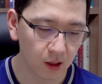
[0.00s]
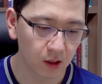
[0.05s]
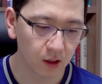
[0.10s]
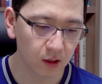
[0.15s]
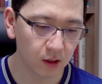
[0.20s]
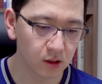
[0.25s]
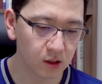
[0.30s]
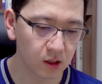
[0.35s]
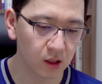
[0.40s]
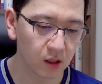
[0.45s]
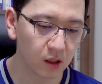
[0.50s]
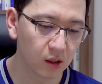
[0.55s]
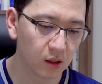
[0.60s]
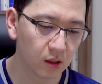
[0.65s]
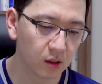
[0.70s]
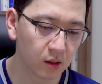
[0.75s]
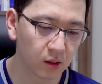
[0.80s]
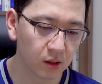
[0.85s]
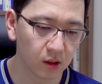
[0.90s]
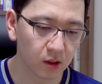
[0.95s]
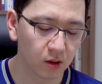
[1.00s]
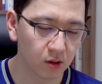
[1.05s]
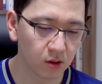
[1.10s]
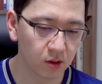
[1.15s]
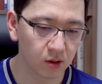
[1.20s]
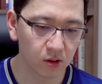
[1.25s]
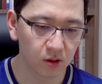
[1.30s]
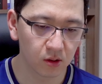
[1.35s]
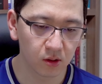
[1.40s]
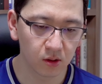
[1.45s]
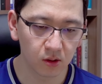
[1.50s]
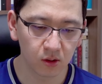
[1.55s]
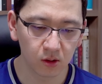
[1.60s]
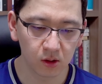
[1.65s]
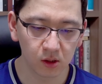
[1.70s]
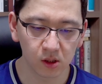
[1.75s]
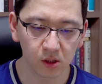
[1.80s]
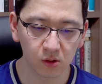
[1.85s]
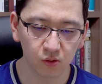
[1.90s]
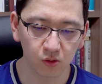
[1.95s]
근데 이제 어
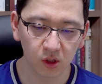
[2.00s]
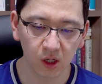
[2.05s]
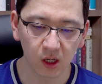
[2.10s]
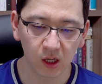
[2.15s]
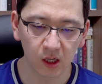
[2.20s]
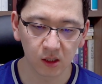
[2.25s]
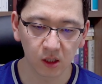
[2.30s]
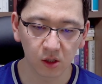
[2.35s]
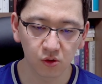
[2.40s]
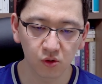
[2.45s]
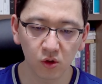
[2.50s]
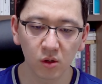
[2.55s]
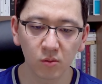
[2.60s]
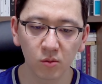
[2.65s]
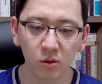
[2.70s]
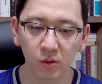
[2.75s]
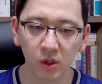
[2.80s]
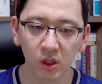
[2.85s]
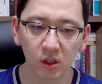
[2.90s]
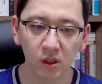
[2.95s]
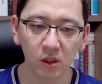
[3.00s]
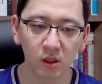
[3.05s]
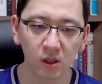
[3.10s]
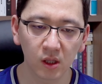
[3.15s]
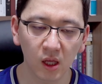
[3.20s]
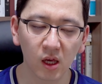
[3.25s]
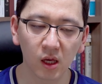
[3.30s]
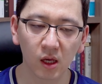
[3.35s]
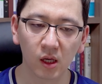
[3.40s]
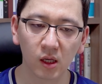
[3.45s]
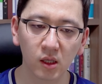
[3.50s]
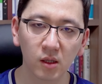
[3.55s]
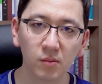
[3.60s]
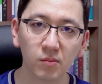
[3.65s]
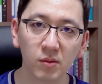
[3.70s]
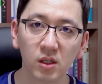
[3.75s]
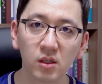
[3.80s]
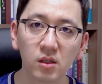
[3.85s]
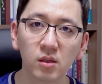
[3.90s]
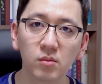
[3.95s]
이제 우리가 예수님을 믿는데 이
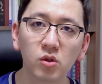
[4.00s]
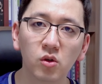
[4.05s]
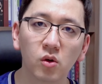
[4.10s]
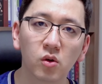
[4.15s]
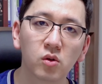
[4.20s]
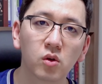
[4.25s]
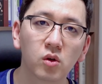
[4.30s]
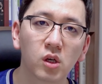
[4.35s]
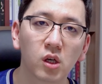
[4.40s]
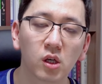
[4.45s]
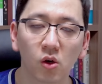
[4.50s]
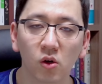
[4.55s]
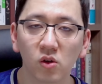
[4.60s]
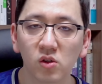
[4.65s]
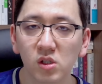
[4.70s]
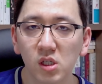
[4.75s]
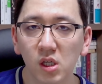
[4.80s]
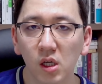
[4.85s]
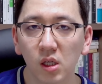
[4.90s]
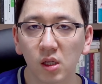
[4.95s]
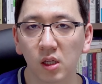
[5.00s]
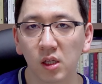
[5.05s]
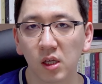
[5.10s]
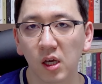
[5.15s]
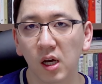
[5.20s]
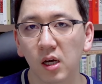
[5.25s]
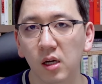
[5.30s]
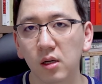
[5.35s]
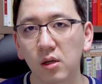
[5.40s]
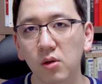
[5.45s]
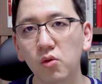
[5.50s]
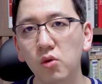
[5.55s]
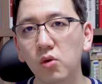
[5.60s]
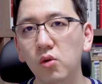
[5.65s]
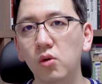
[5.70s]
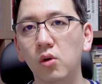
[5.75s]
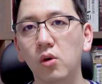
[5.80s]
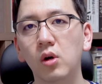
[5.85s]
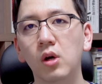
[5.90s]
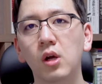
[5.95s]
믿음을 어떻게 견지해야 되냐
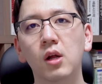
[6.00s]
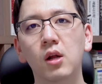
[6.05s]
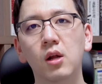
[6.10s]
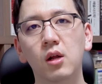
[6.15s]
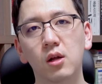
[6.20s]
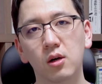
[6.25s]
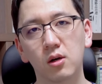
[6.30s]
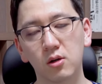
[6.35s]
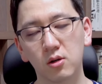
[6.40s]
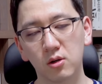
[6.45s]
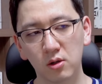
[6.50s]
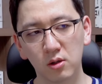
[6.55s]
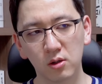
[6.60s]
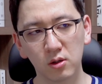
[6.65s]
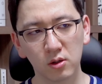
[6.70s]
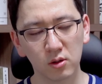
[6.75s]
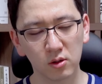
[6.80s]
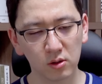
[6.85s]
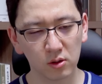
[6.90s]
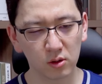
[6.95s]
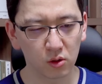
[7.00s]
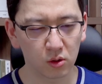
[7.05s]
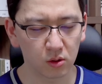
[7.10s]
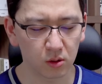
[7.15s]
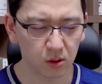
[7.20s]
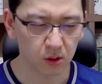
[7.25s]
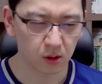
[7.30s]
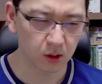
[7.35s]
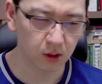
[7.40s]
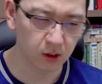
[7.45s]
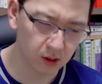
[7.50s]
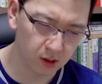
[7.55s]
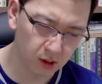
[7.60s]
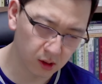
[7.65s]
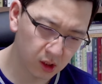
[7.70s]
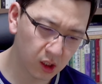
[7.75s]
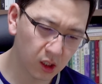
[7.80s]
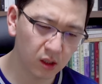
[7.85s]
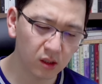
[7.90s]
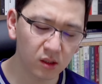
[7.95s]
그리고 어 그
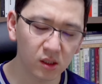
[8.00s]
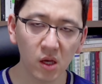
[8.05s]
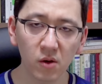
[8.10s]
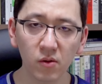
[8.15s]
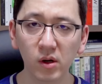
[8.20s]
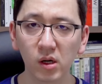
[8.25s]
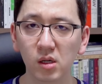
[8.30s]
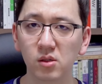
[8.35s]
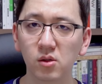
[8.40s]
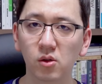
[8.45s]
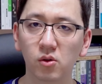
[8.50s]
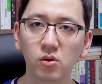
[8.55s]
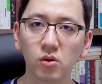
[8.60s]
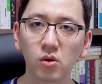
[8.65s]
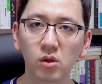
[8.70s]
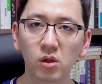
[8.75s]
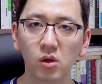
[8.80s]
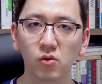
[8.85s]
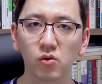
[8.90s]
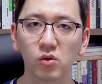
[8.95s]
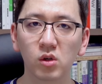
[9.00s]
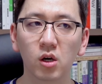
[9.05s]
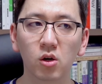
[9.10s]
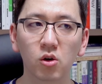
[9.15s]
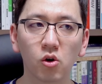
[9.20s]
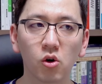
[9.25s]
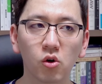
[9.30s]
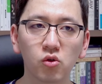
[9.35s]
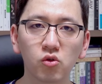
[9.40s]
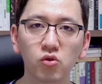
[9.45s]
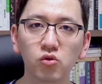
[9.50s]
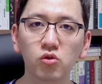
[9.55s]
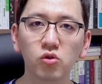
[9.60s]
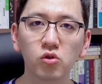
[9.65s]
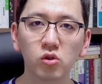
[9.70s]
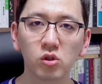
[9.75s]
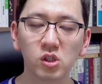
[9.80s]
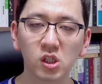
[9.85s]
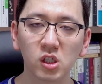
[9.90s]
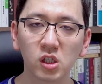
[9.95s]
실생활에서 어떻게 우리가
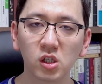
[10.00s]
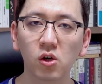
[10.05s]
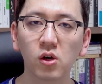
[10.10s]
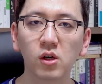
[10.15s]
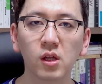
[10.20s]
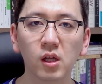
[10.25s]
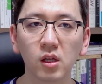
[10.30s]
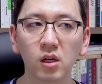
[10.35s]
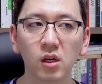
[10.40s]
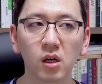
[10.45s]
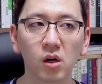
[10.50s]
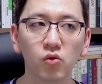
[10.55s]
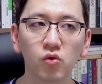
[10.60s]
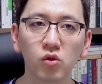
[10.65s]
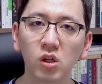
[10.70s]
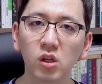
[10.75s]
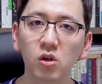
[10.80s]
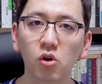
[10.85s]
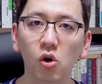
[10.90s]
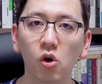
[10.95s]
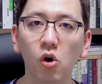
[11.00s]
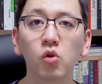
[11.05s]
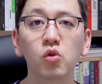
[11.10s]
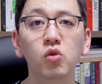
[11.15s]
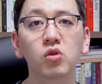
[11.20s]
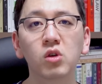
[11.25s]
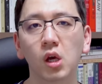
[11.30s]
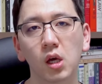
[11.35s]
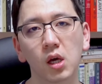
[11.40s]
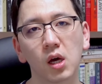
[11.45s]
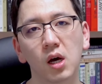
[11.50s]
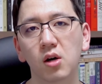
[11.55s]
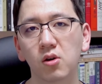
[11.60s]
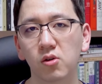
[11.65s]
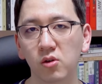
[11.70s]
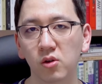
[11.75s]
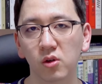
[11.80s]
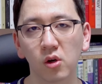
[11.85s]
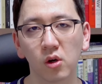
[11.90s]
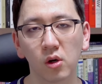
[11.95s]
거룩을 지켜야 되는가 우리는 거룩해야
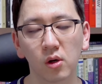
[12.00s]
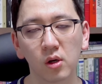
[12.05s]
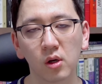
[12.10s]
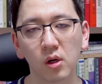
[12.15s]
하거든요